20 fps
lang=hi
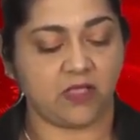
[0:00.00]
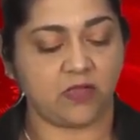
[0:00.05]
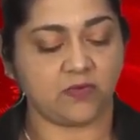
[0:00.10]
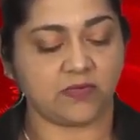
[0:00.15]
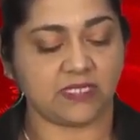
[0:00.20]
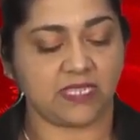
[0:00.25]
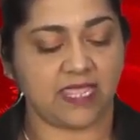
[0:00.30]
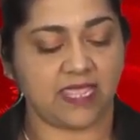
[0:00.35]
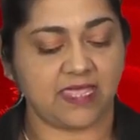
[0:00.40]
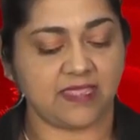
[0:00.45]

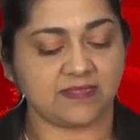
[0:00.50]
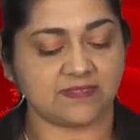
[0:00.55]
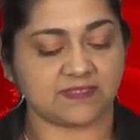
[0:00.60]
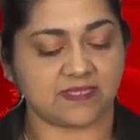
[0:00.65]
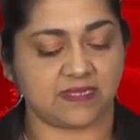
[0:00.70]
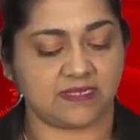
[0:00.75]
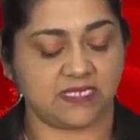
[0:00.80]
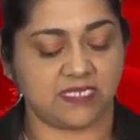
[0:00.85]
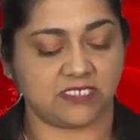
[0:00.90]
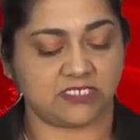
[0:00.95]
और यह
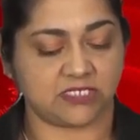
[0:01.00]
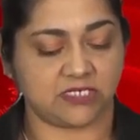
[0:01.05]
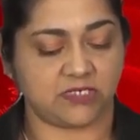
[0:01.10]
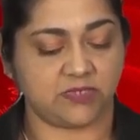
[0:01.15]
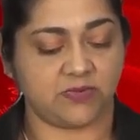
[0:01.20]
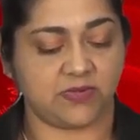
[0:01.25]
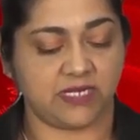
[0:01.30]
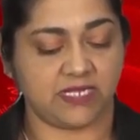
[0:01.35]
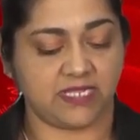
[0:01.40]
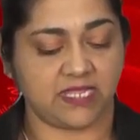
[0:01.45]

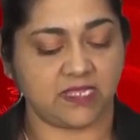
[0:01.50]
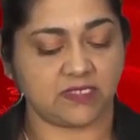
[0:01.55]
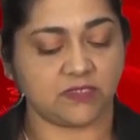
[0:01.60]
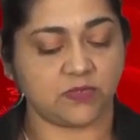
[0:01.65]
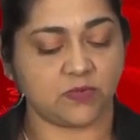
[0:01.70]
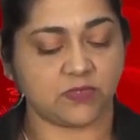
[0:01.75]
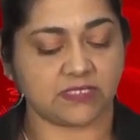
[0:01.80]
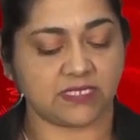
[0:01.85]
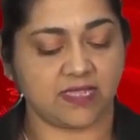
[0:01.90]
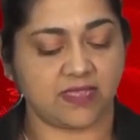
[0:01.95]
सनीचर यूली के
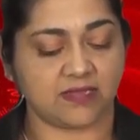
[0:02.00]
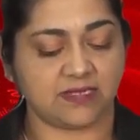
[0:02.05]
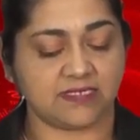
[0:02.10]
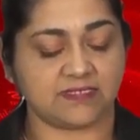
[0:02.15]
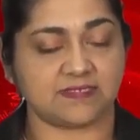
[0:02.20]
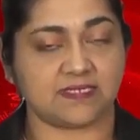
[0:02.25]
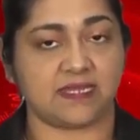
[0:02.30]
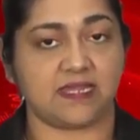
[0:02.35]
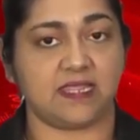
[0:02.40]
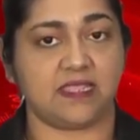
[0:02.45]
दो
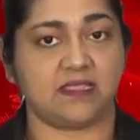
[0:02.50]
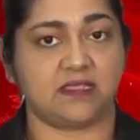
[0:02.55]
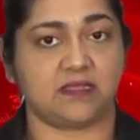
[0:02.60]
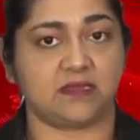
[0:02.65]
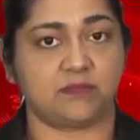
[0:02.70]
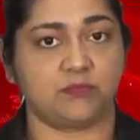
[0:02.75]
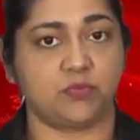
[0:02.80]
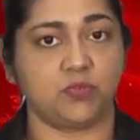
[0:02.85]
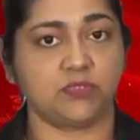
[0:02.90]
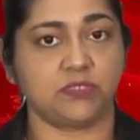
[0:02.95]
तारीख से
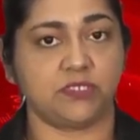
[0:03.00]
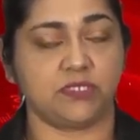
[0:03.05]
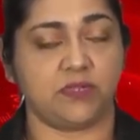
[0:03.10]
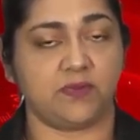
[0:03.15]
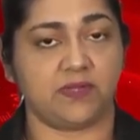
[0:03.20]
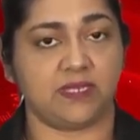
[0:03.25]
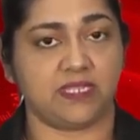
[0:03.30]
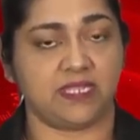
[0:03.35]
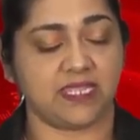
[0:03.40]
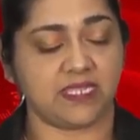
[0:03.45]
लेकर बुध
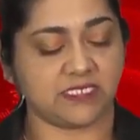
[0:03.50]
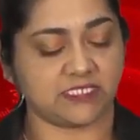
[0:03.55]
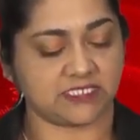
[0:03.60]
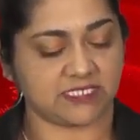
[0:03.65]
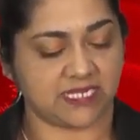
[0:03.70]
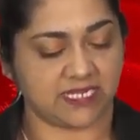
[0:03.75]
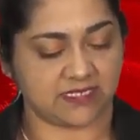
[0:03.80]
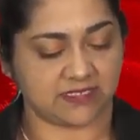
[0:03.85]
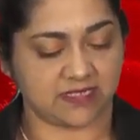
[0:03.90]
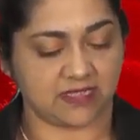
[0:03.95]
यूली के
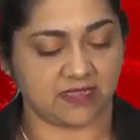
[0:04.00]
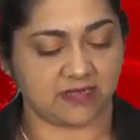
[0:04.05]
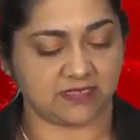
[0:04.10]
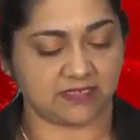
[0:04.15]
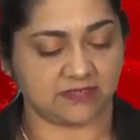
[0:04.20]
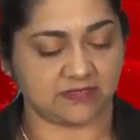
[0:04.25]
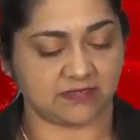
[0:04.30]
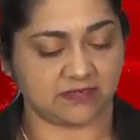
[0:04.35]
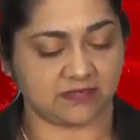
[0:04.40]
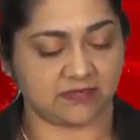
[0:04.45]
छः
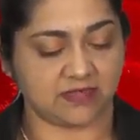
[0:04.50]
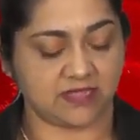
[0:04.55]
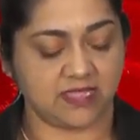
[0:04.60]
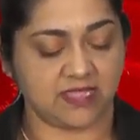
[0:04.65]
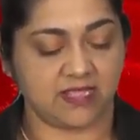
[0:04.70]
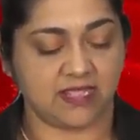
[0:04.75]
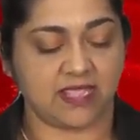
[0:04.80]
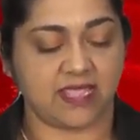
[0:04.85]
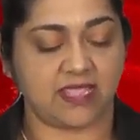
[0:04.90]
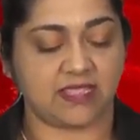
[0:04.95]
तारीख तक
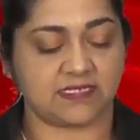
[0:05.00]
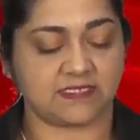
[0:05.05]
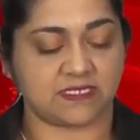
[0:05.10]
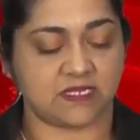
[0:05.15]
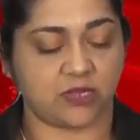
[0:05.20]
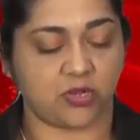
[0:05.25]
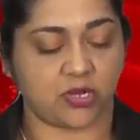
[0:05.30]
ऐसे